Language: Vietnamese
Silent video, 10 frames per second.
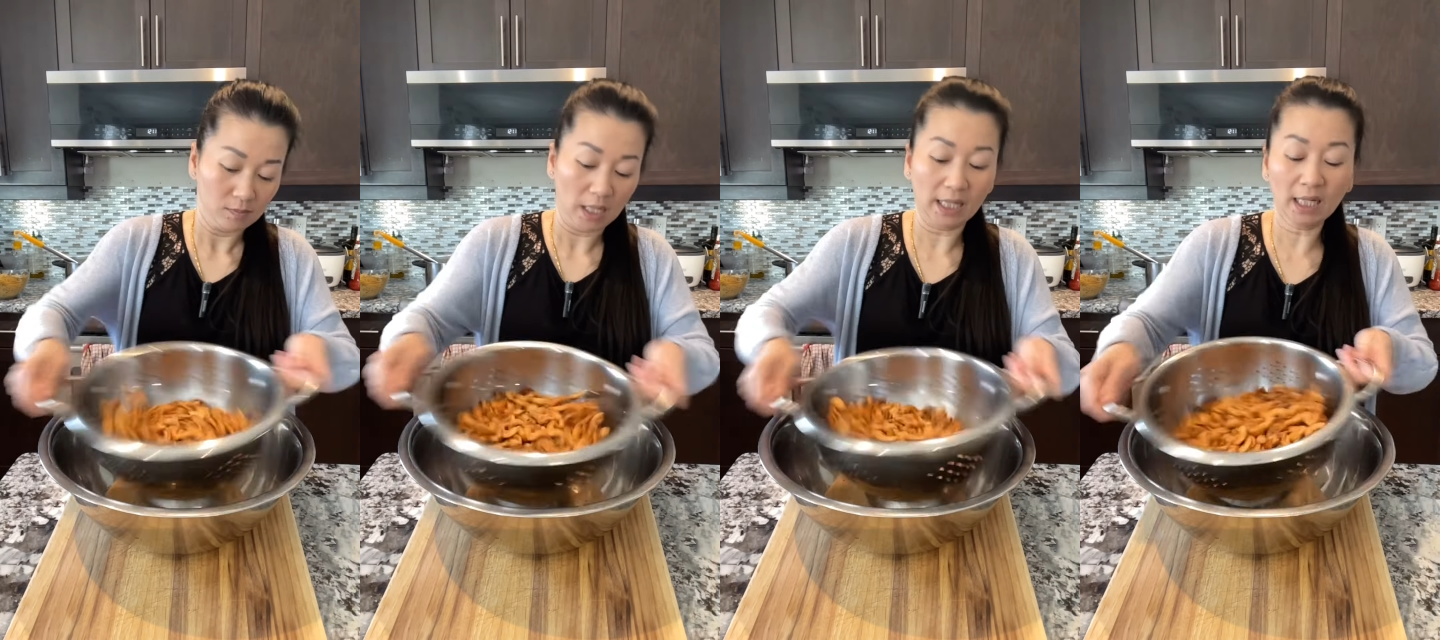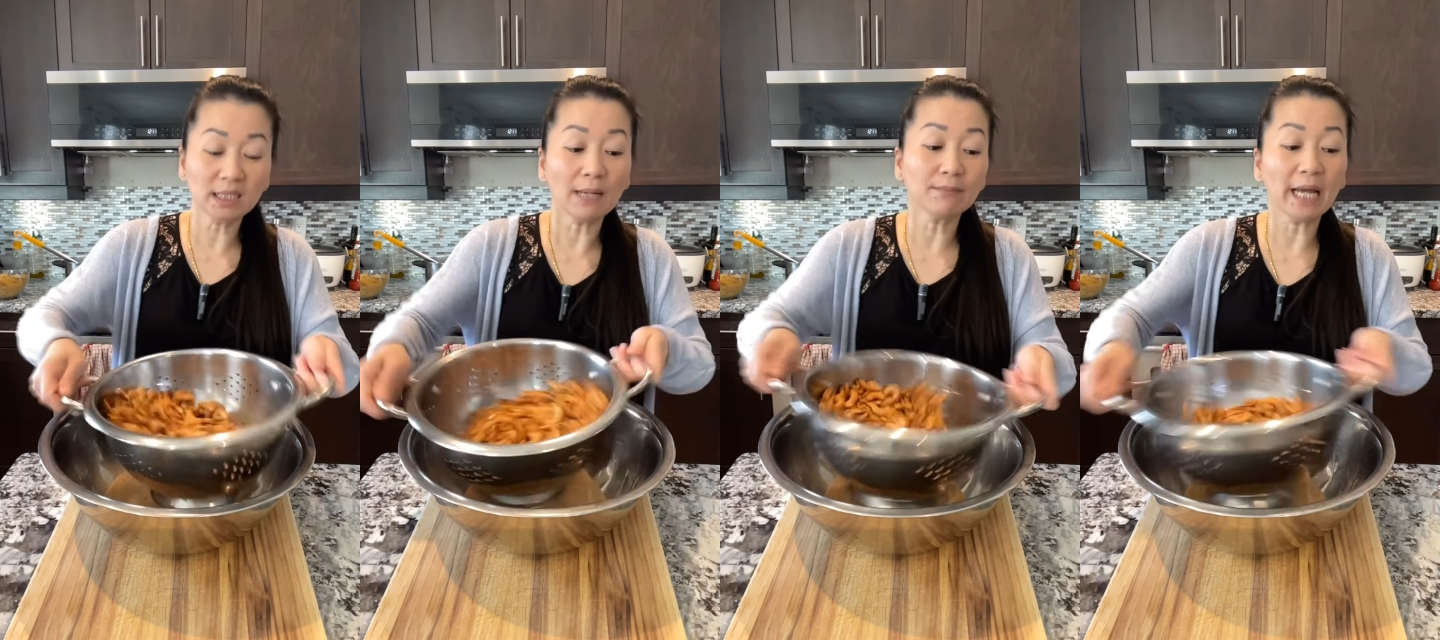à
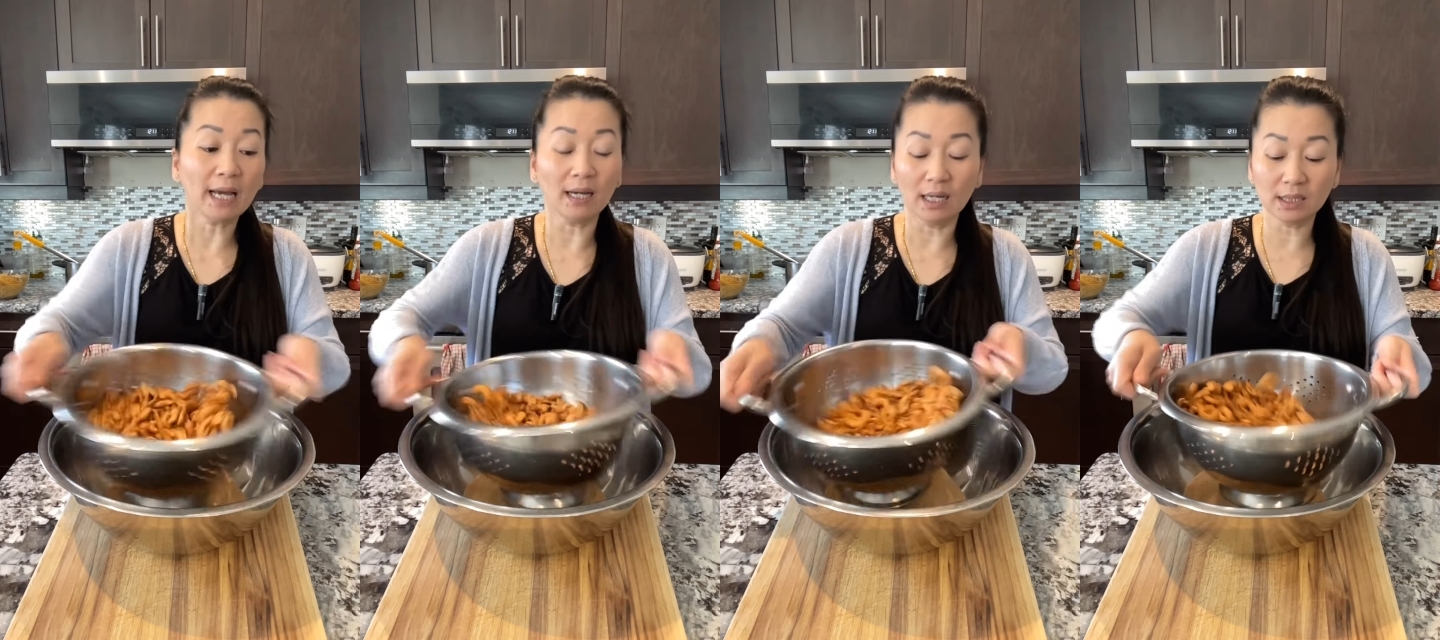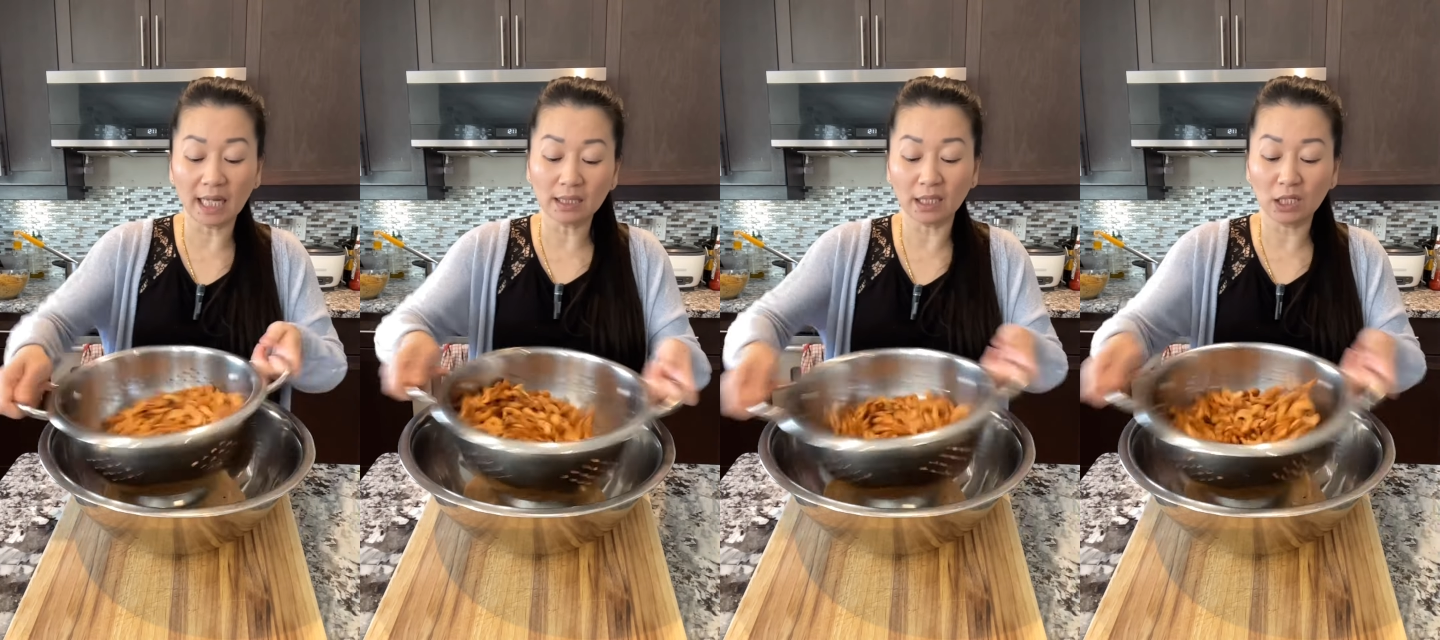nâng chăm đã
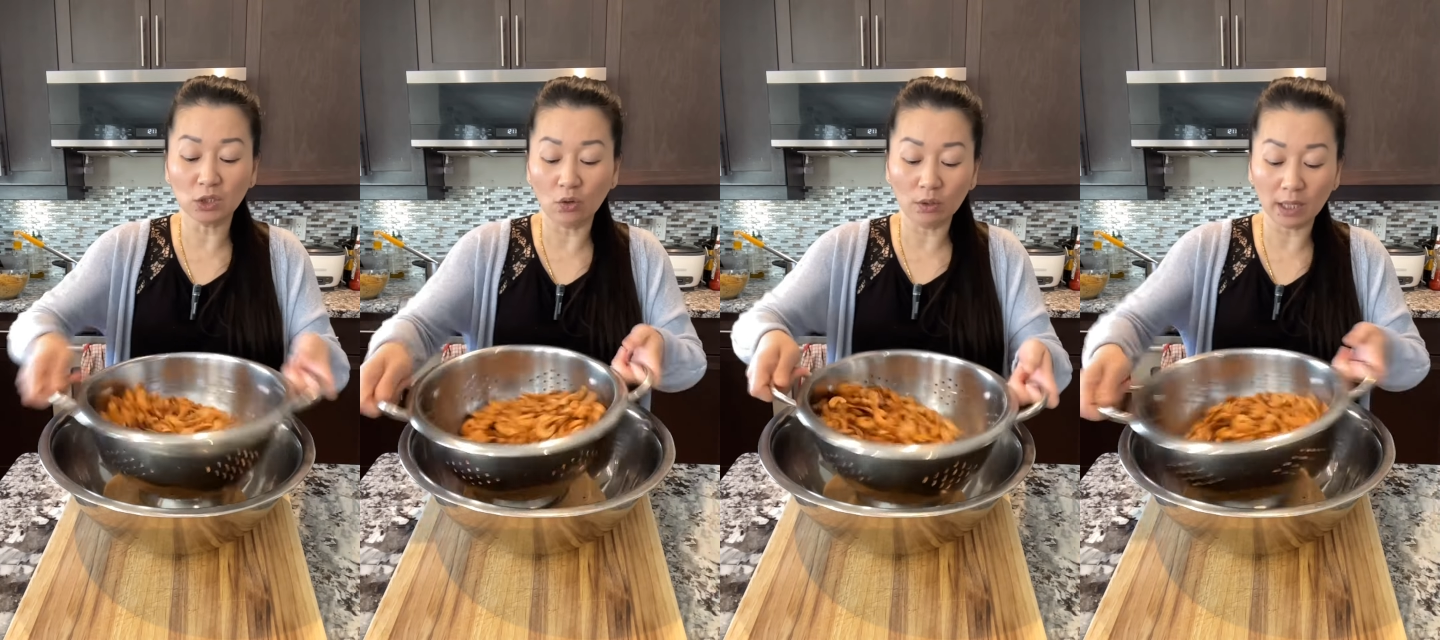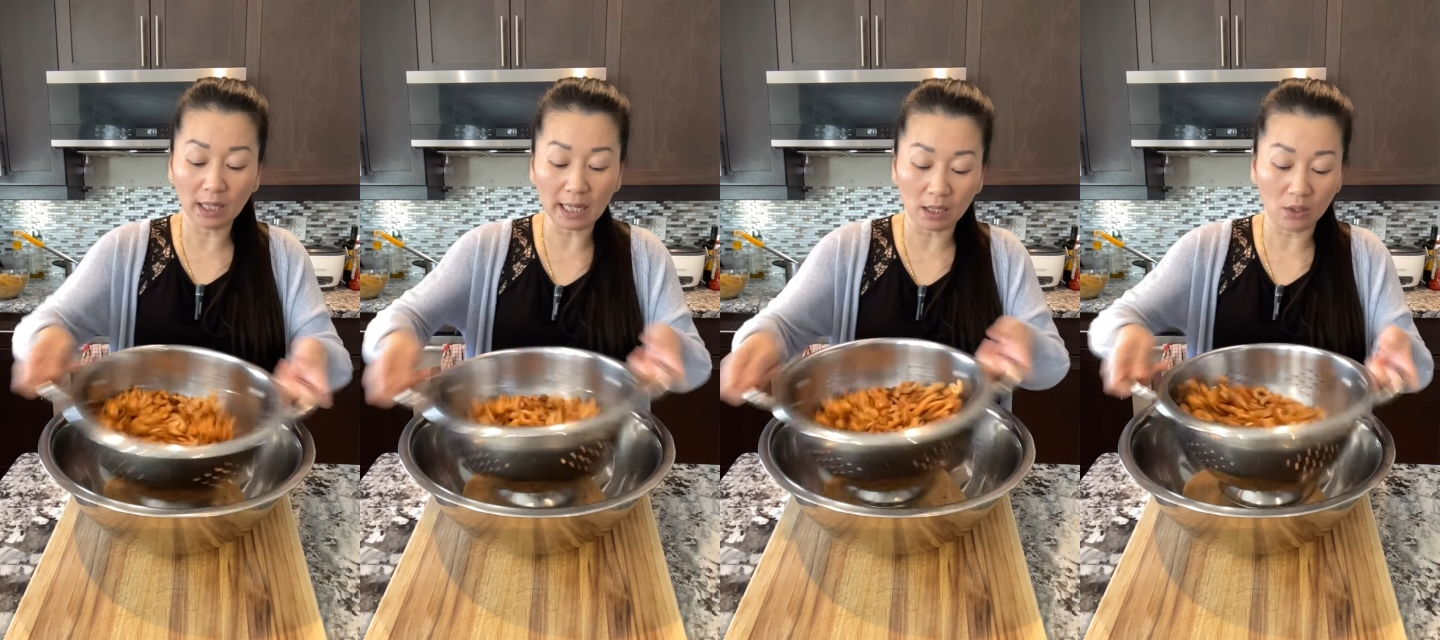chăn tì cho không
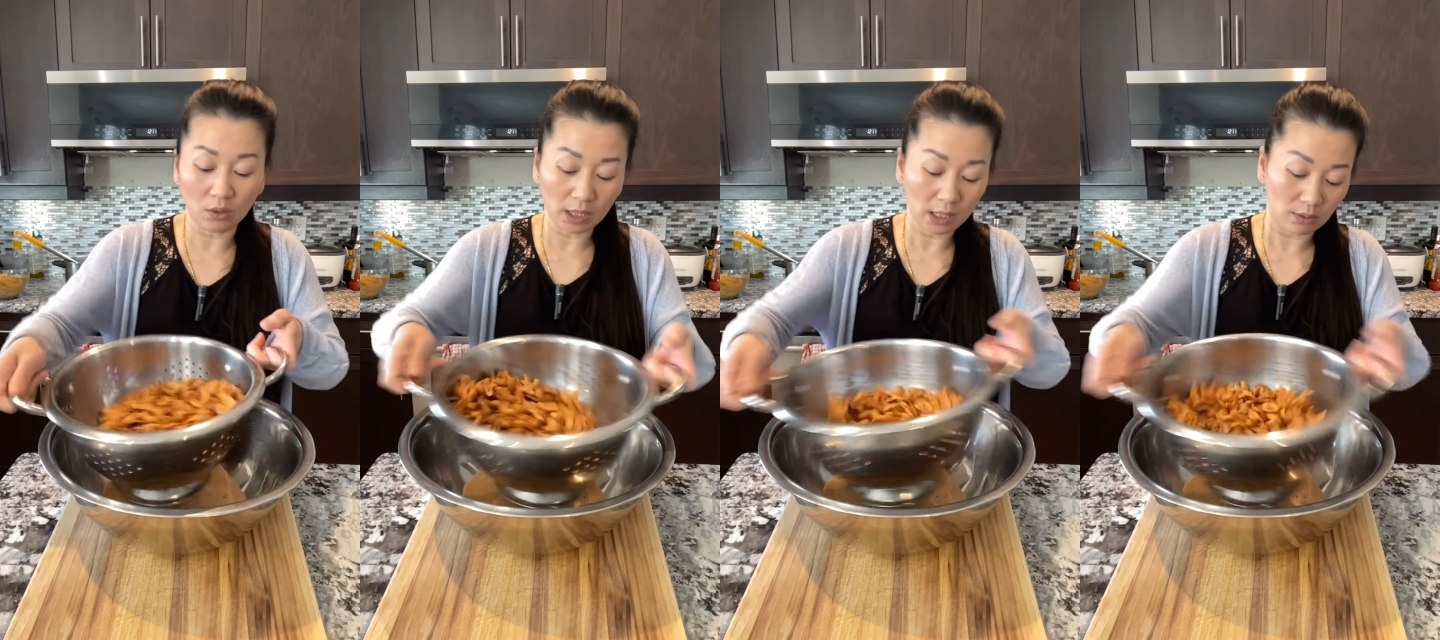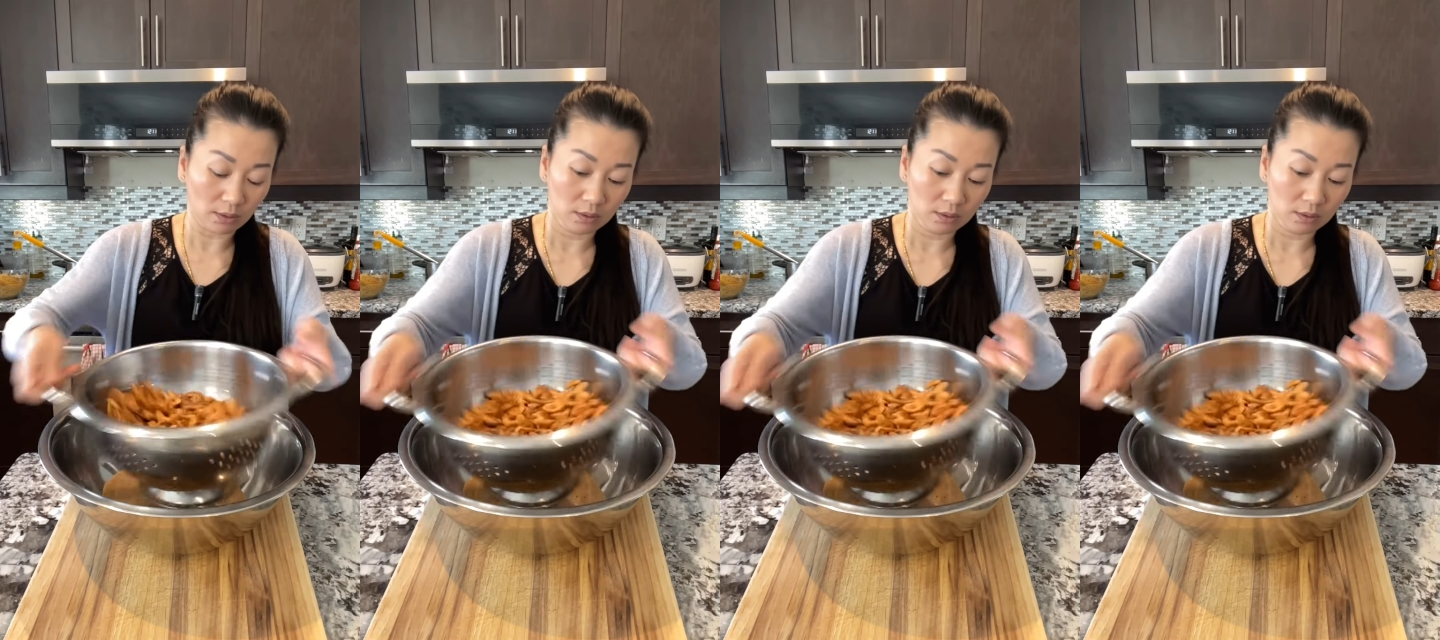nâng à cái lò nâng rồi